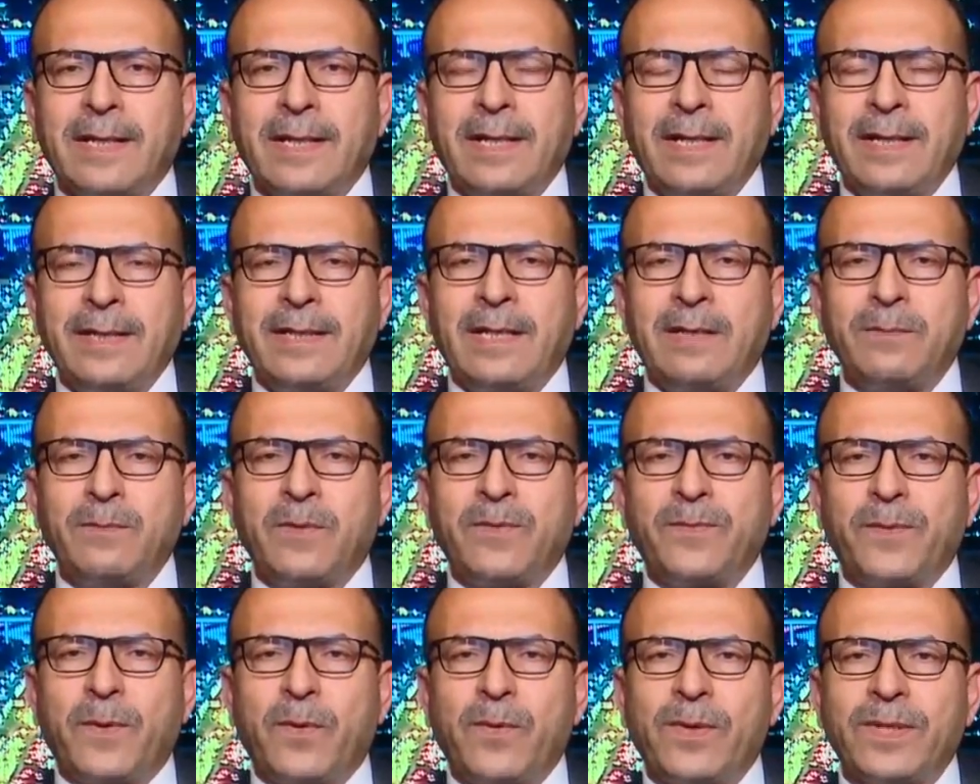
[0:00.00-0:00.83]
احنا
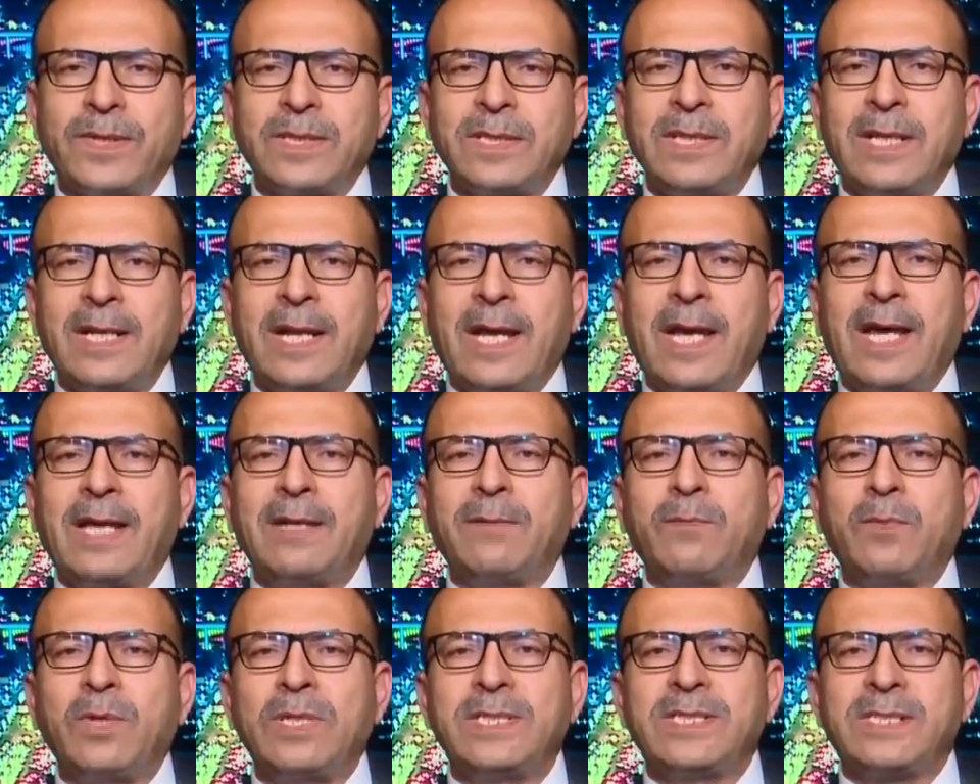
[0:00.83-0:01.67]
المفوضية
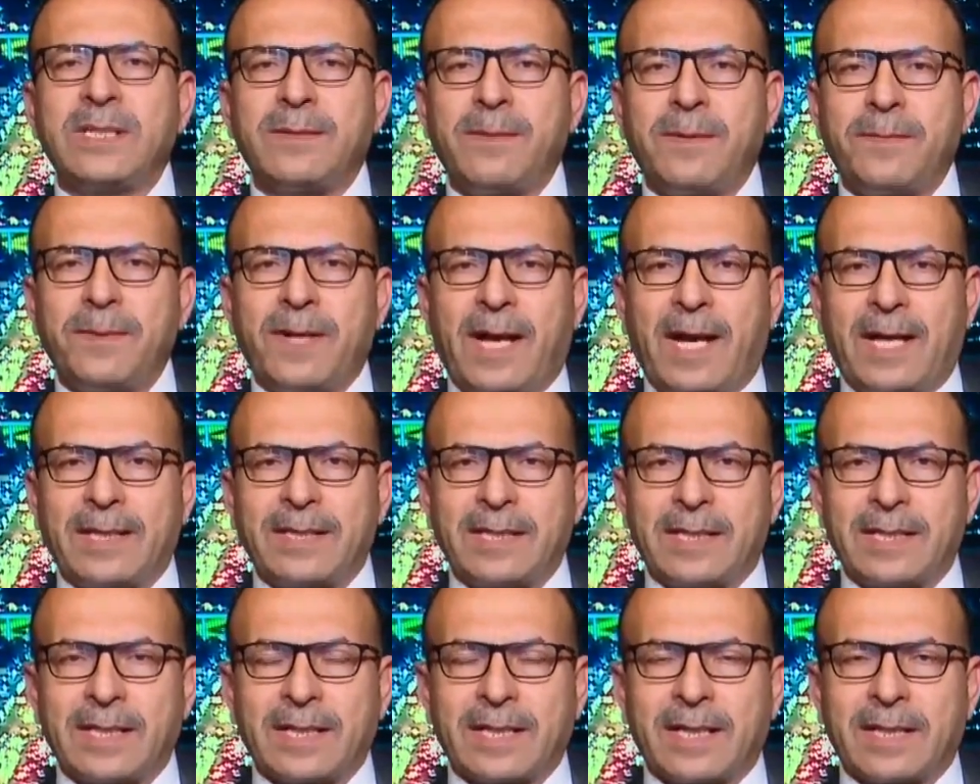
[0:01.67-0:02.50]
الآن ملزمة
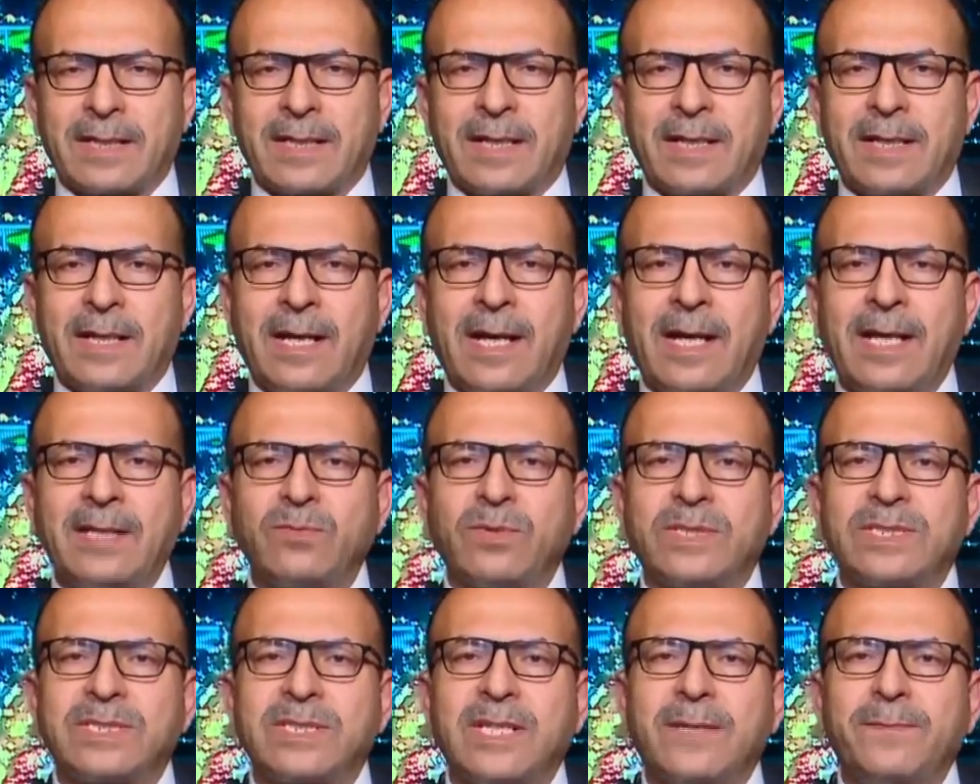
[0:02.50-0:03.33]
بهذه القرارات
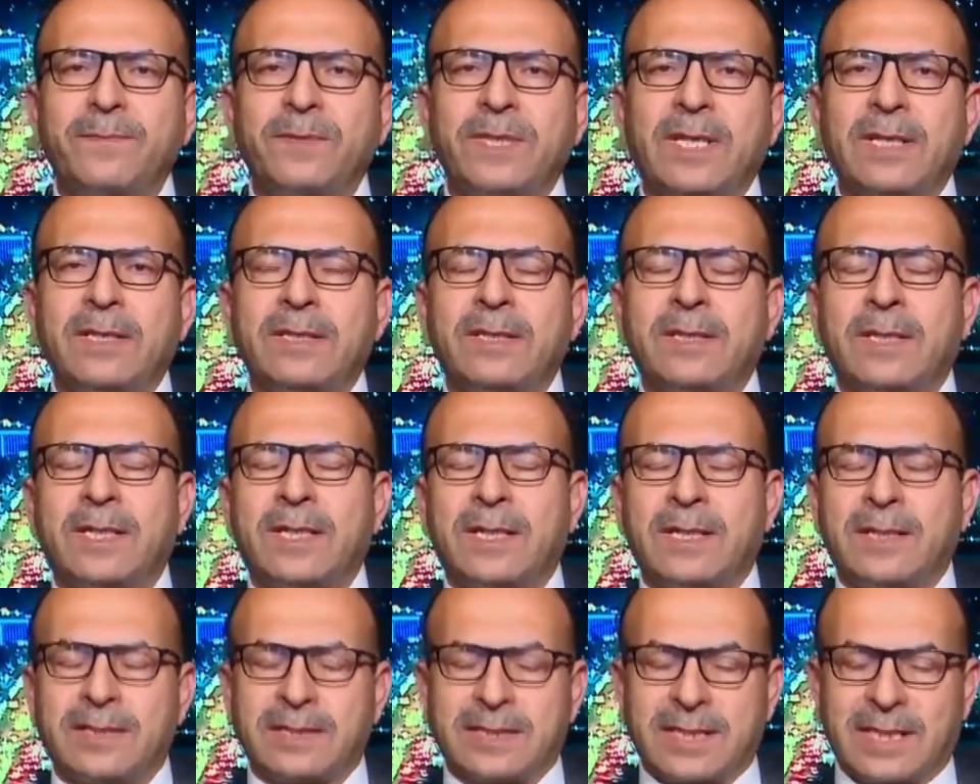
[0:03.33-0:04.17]

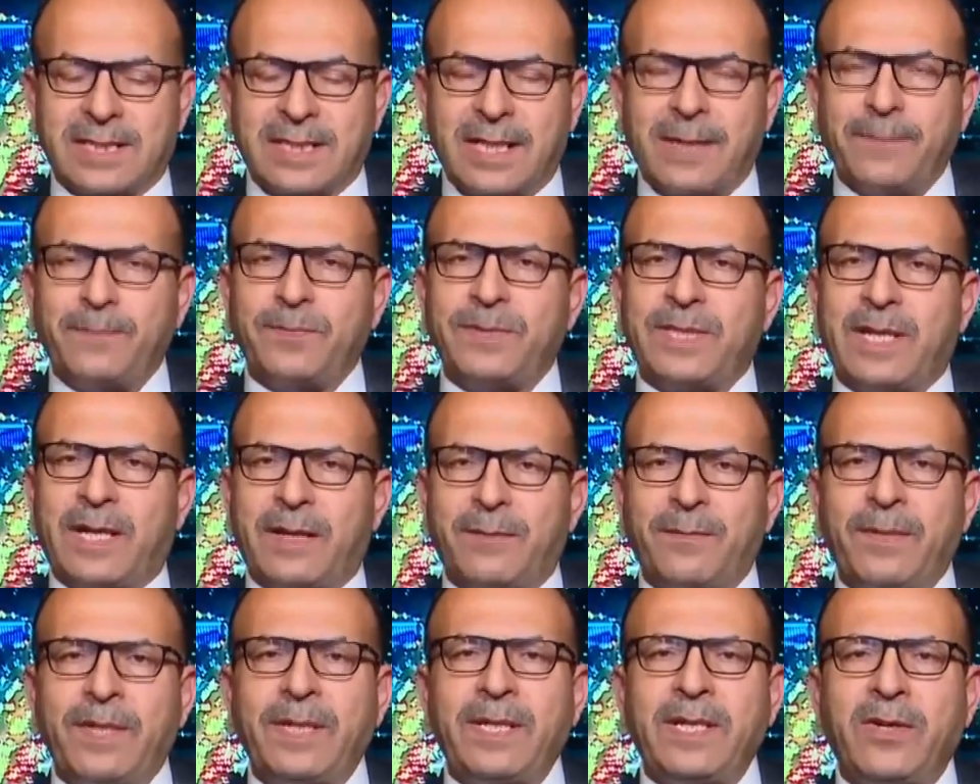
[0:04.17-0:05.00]
وستبدأ
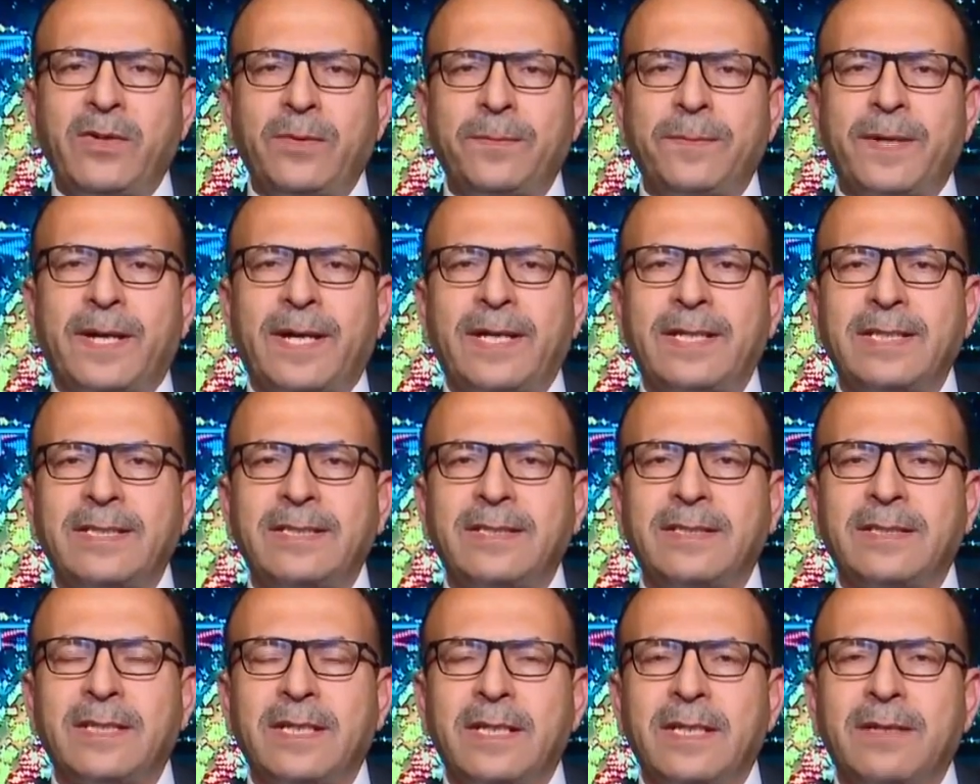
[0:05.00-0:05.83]
من يوم غد
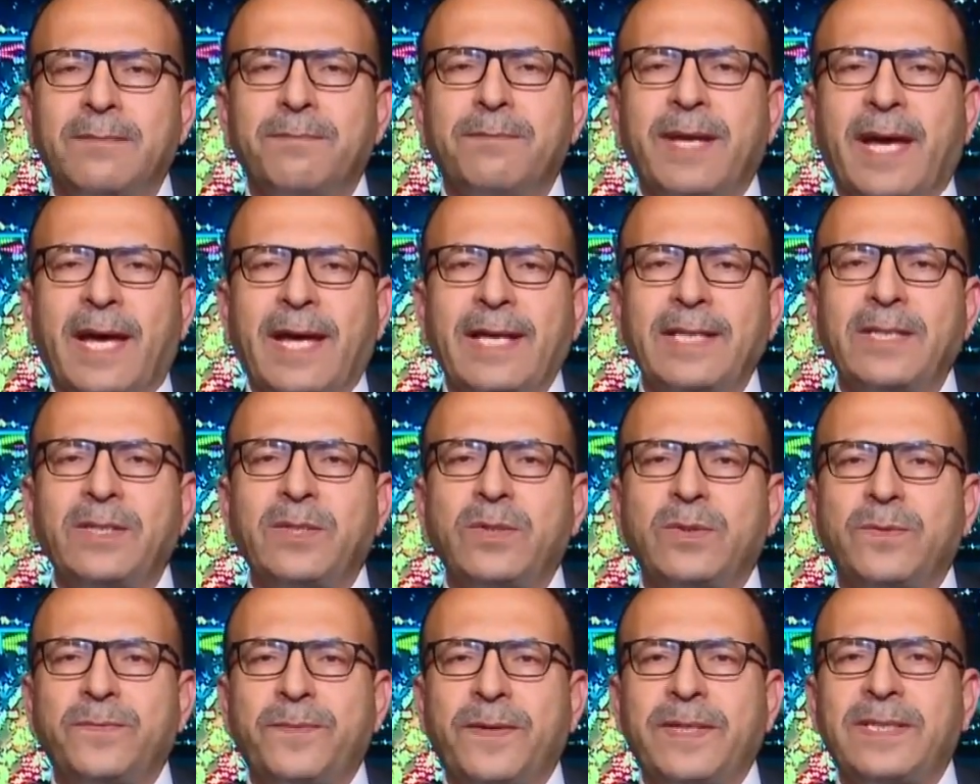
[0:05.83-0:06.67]
بعد
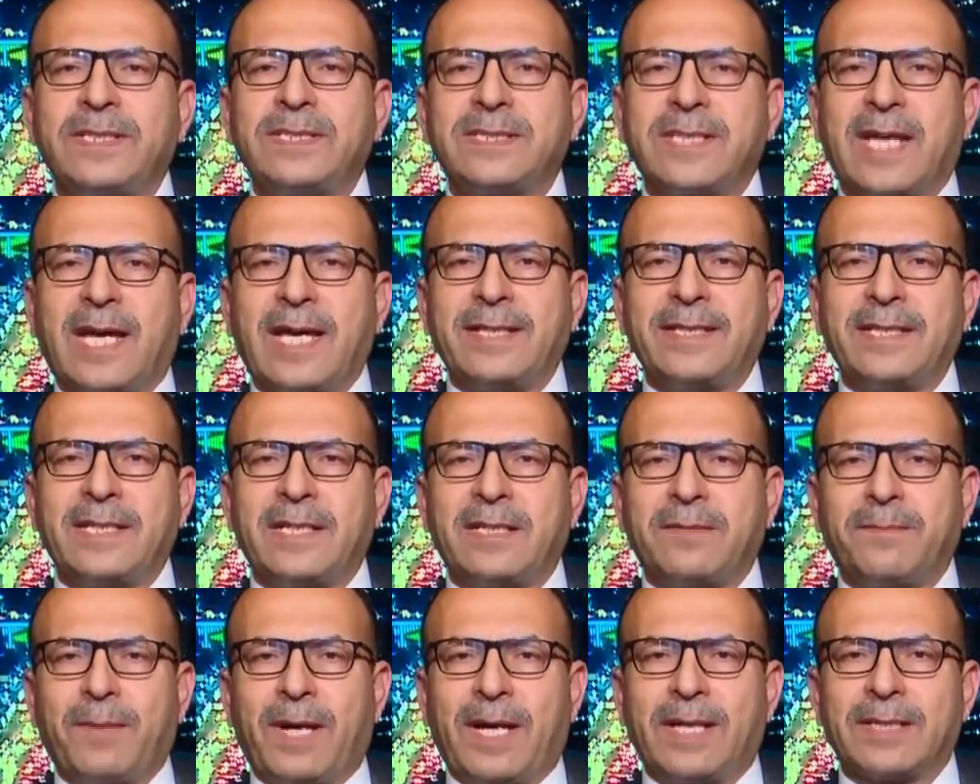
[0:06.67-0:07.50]
وفرز هذه
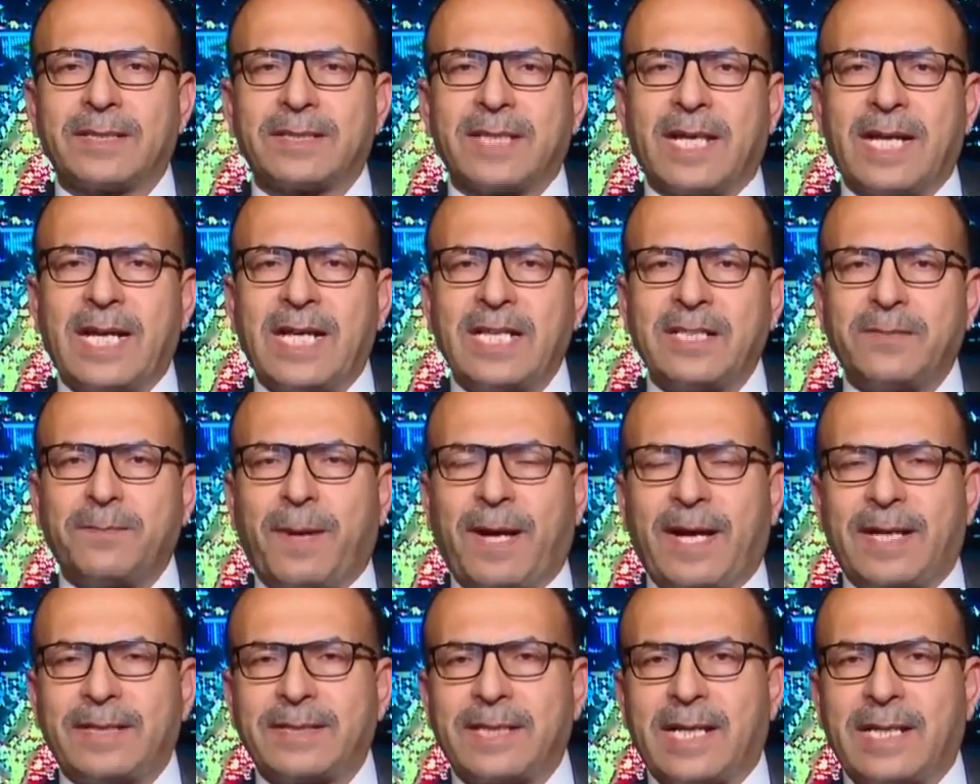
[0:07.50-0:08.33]
المحطات
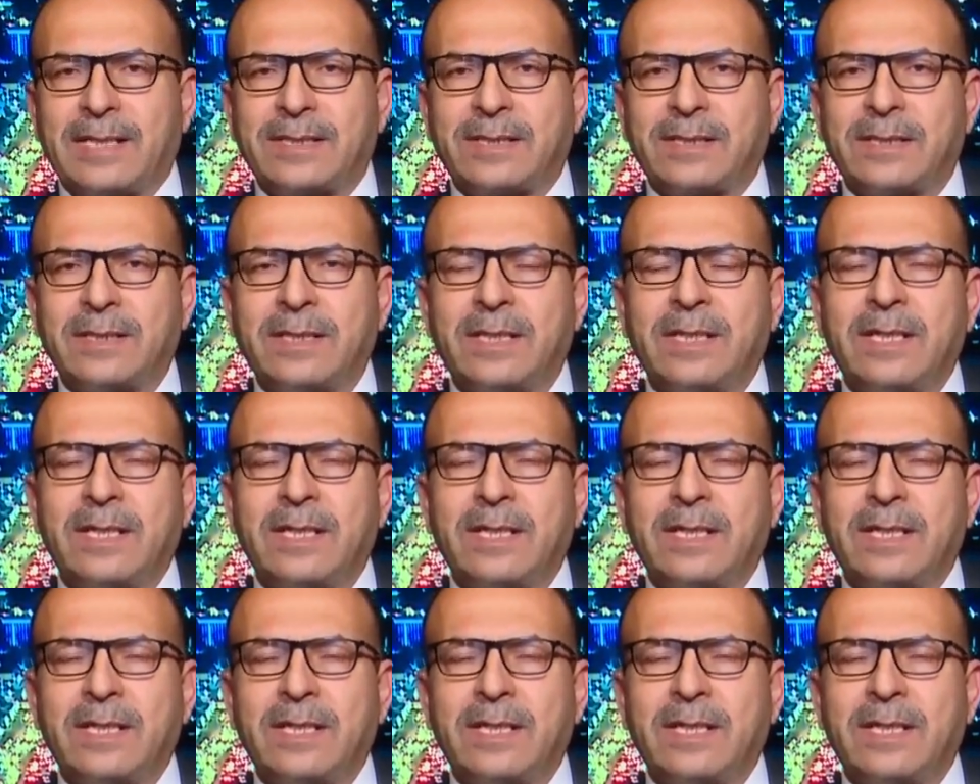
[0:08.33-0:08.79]
بعد أن